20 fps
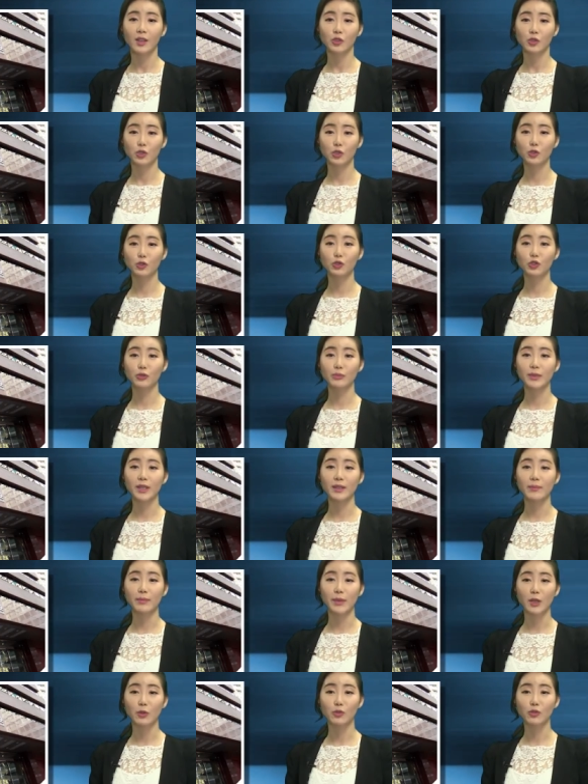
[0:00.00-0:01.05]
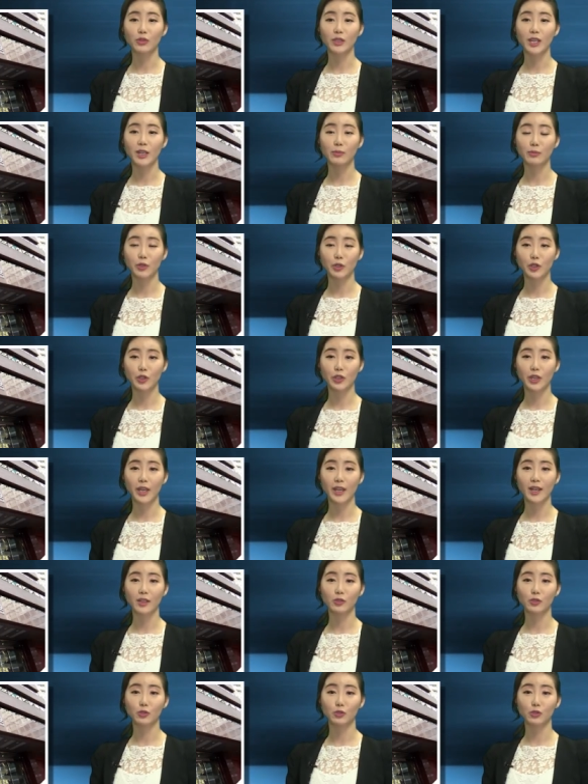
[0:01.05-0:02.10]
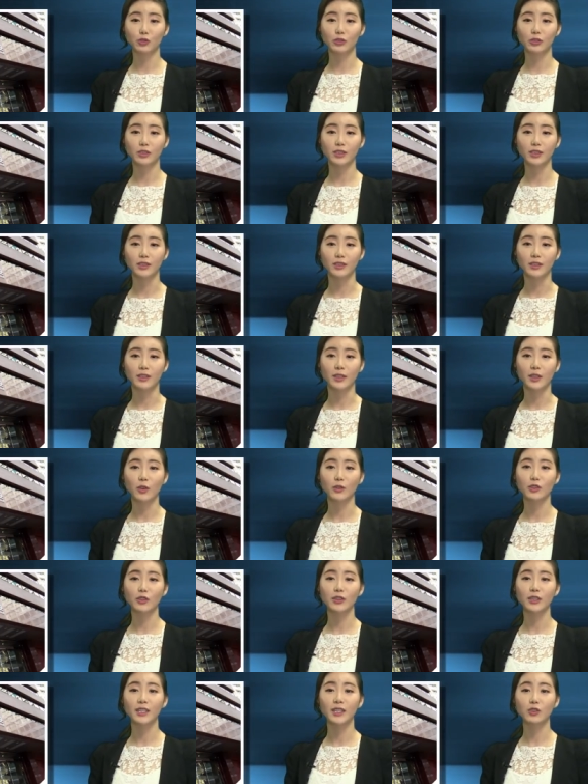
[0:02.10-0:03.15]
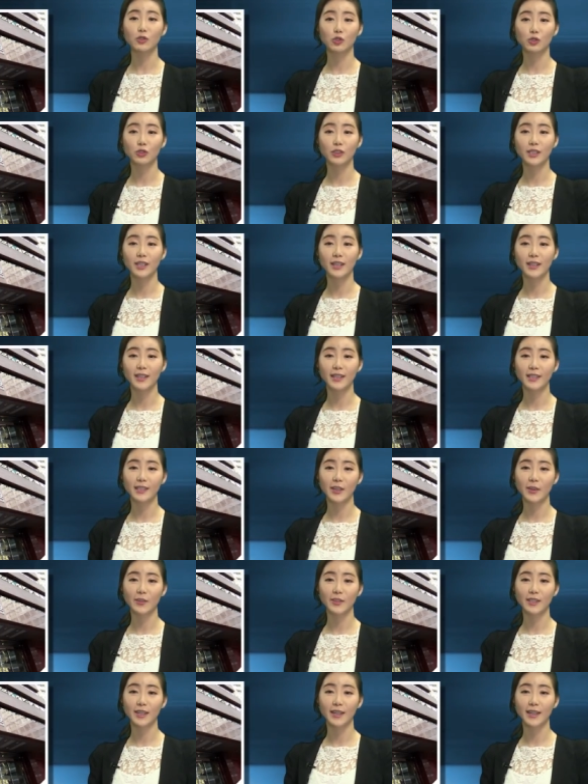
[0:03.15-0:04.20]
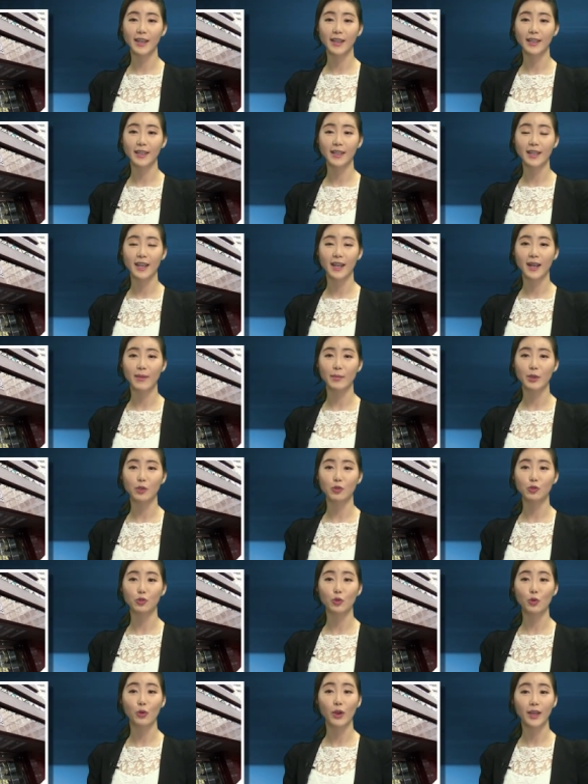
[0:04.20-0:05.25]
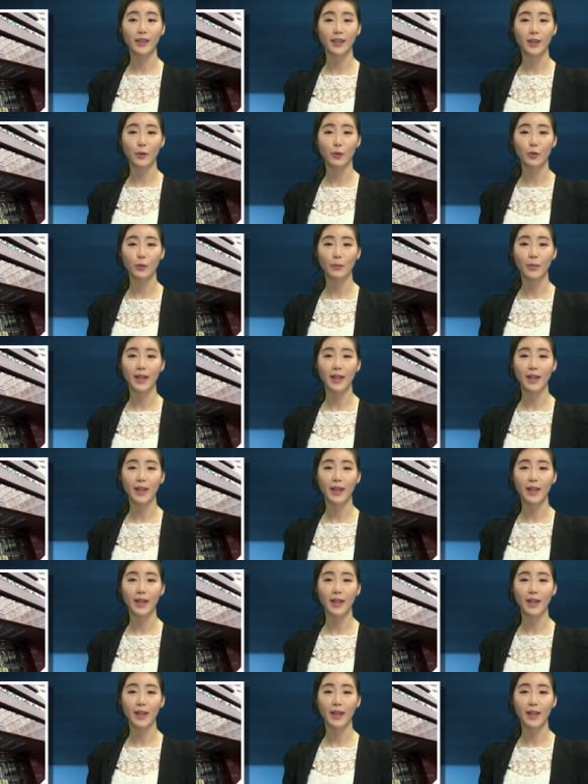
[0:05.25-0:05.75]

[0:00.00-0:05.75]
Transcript: 중국 및 미국 내 물류 계약 수주 등 여전히 중장기 성장의 기대감이 유효하다고